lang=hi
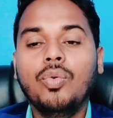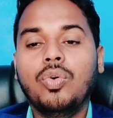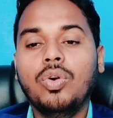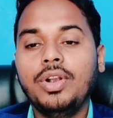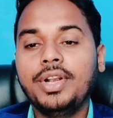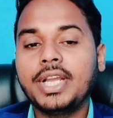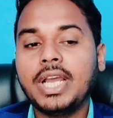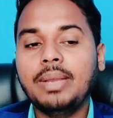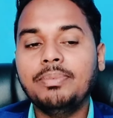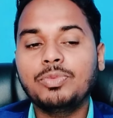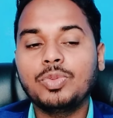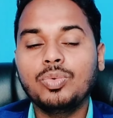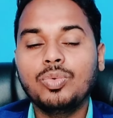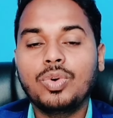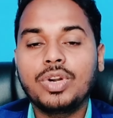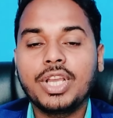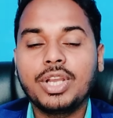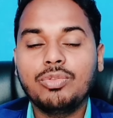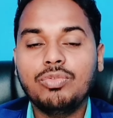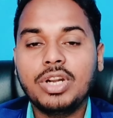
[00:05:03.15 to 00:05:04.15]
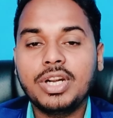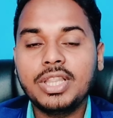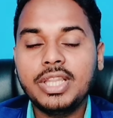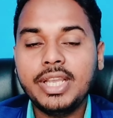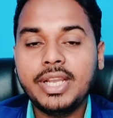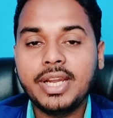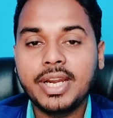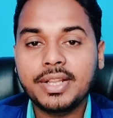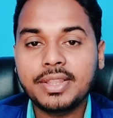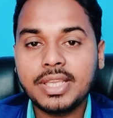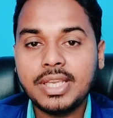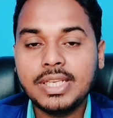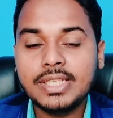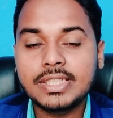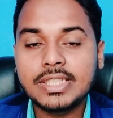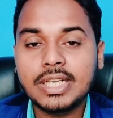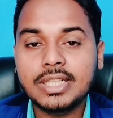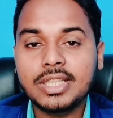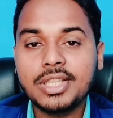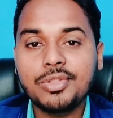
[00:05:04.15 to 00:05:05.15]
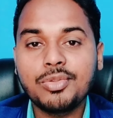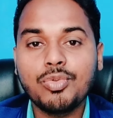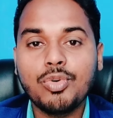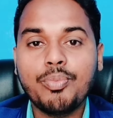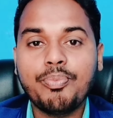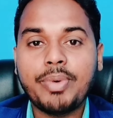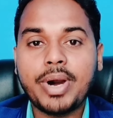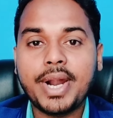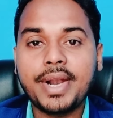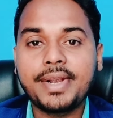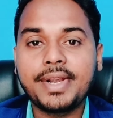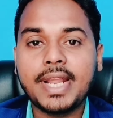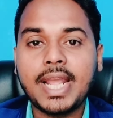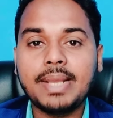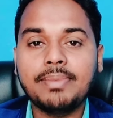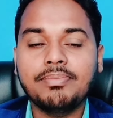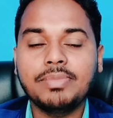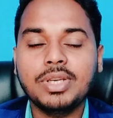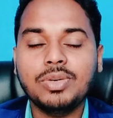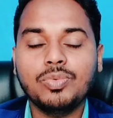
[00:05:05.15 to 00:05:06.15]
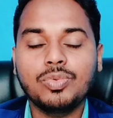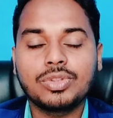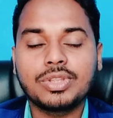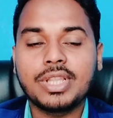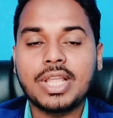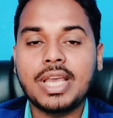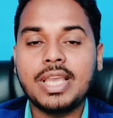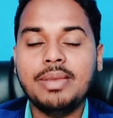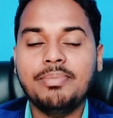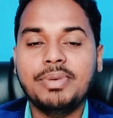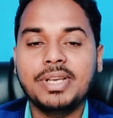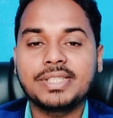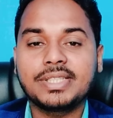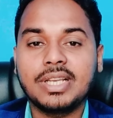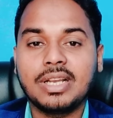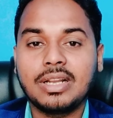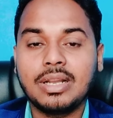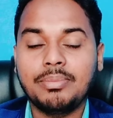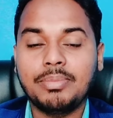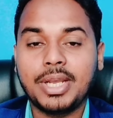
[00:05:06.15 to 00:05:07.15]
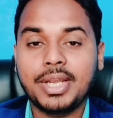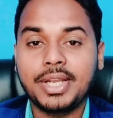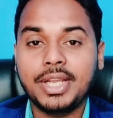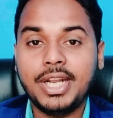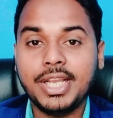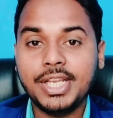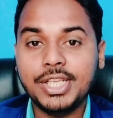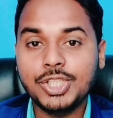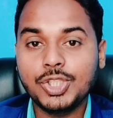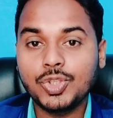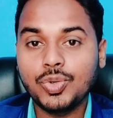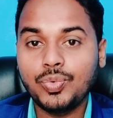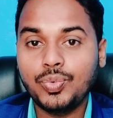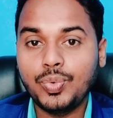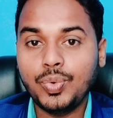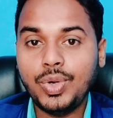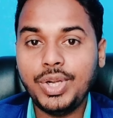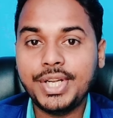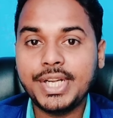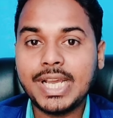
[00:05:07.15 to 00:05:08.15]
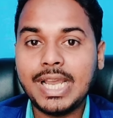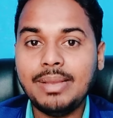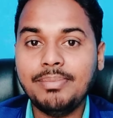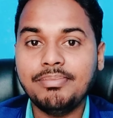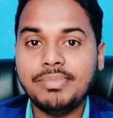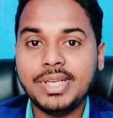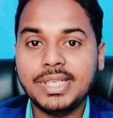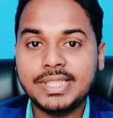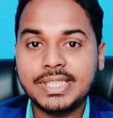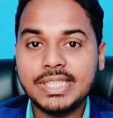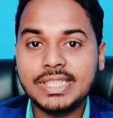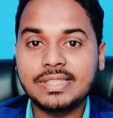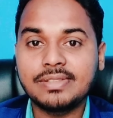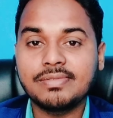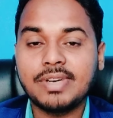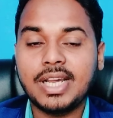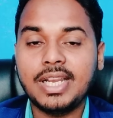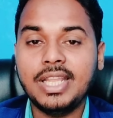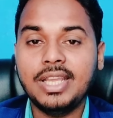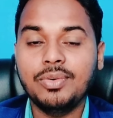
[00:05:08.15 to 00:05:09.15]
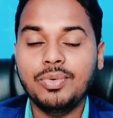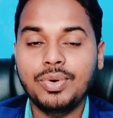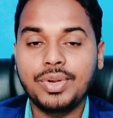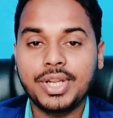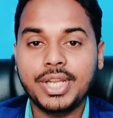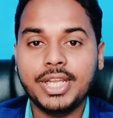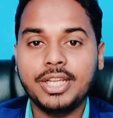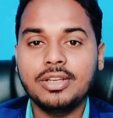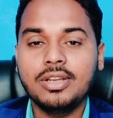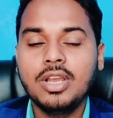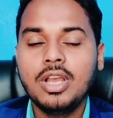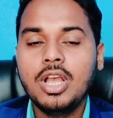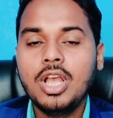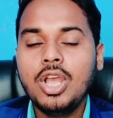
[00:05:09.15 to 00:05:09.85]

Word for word: फुल टाइम तो वो रेगुलरली कर नहीं सकते तो वो पार्ट टाइम में उतना ही पैसा कमाएंगे लेकिन जो फुल टाइम बेसिस वाले होंगे